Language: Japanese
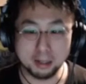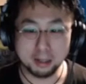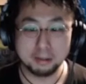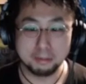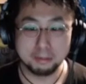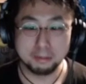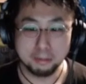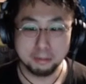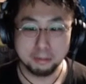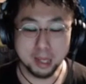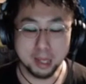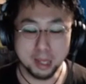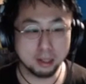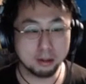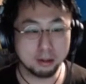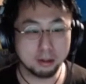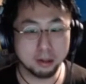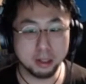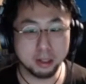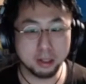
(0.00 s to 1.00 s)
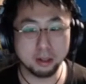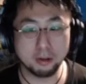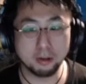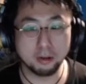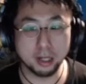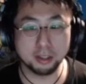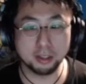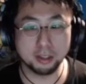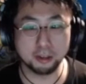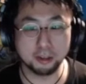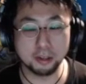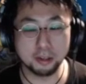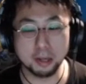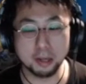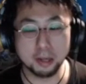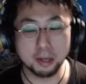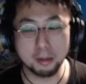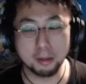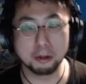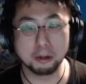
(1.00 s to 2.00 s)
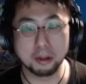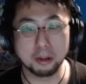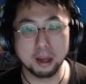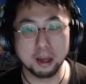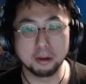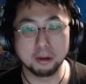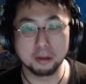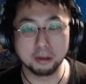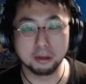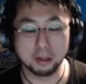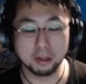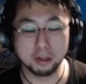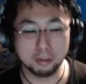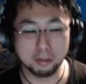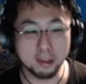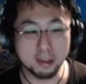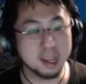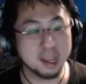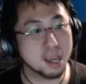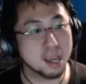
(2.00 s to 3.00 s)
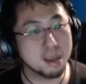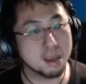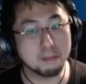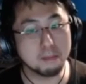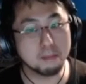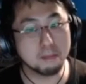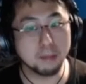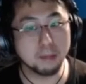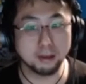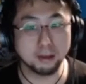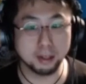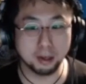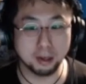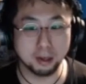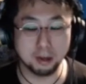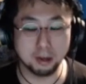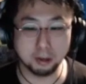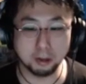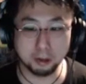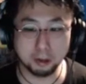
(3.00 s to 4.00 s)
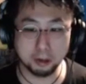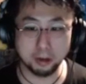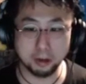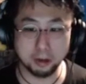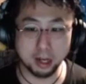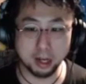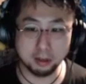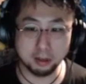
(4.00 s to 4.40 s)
みかんとりんごは一緒の食べ物だよって言っても、世間一般ではとかいろんなこと言われるので、